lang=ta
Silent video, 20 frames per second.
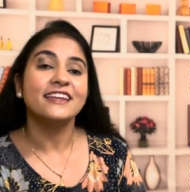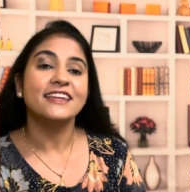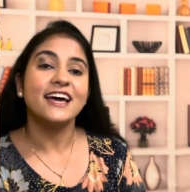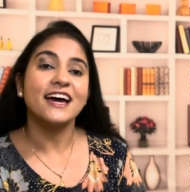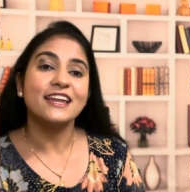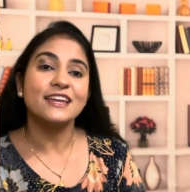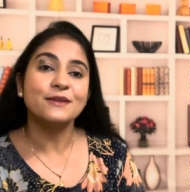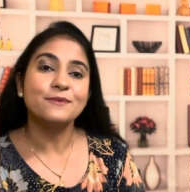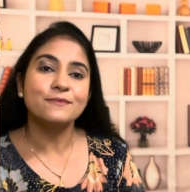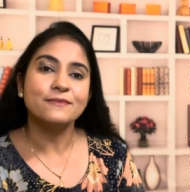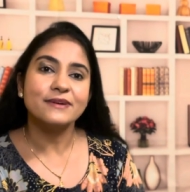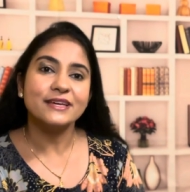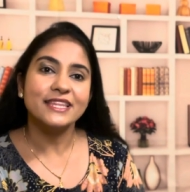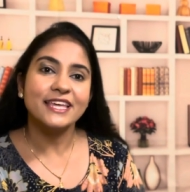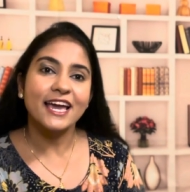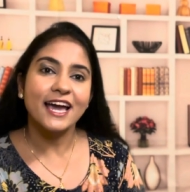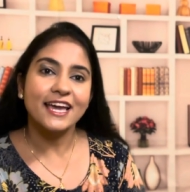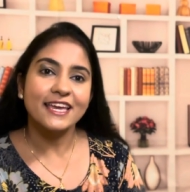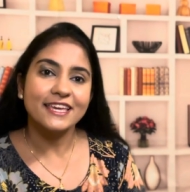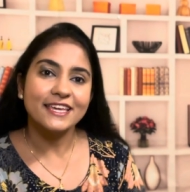நான்
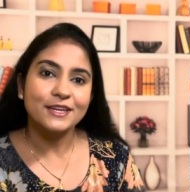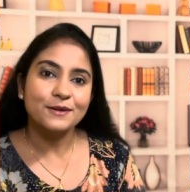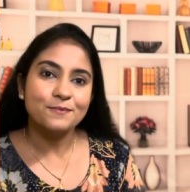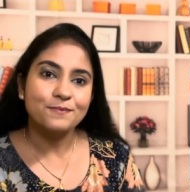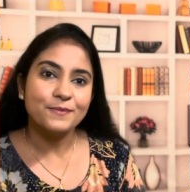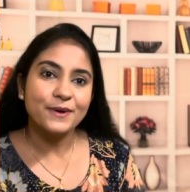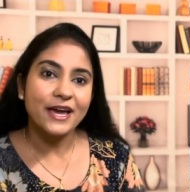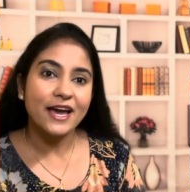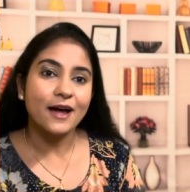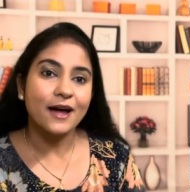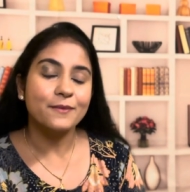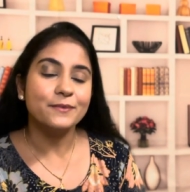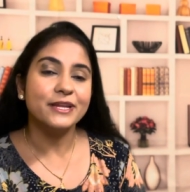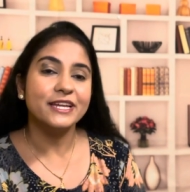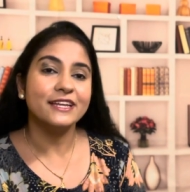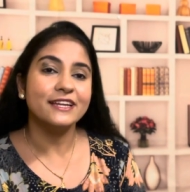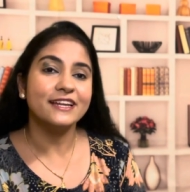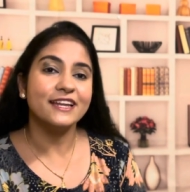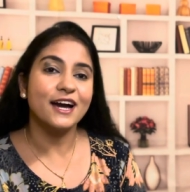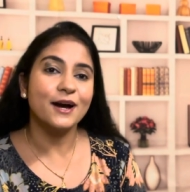நிம்மதியாக இருப்பேன்
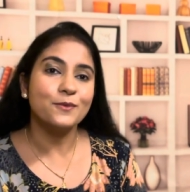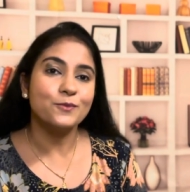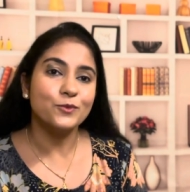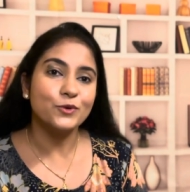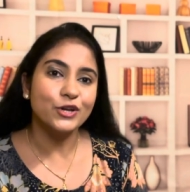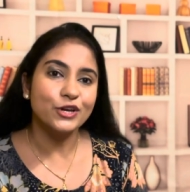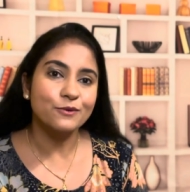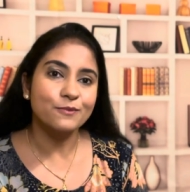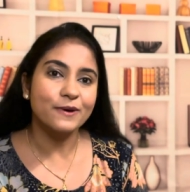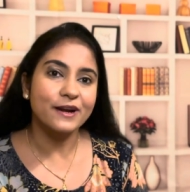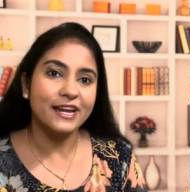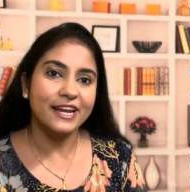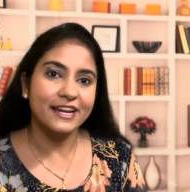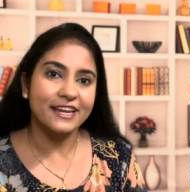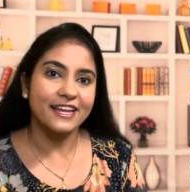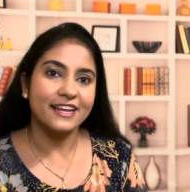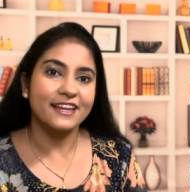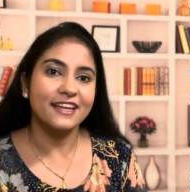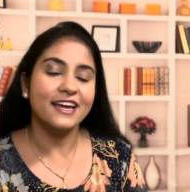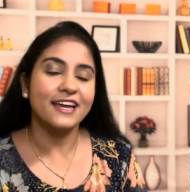அப்படின்னு நான் முடிவு
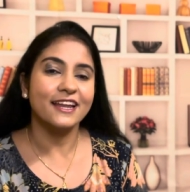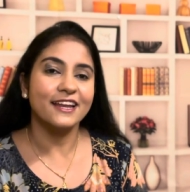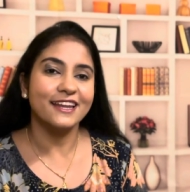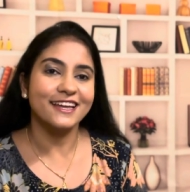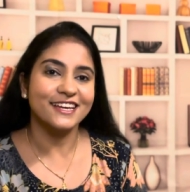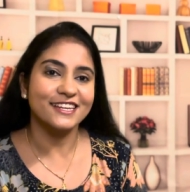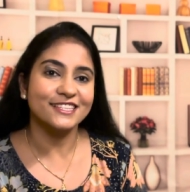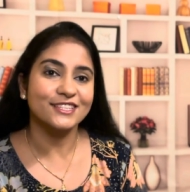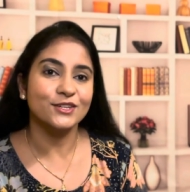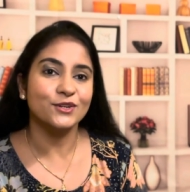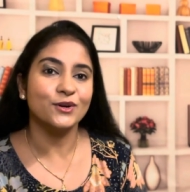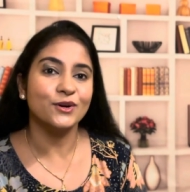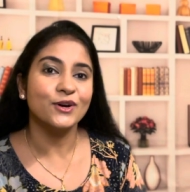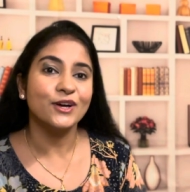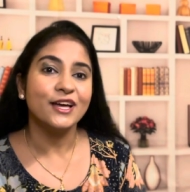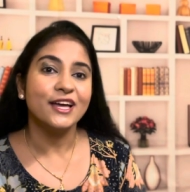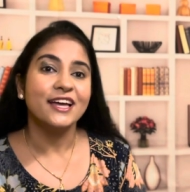பண்ணிட்டேன்னா என்ன அர்த்தம்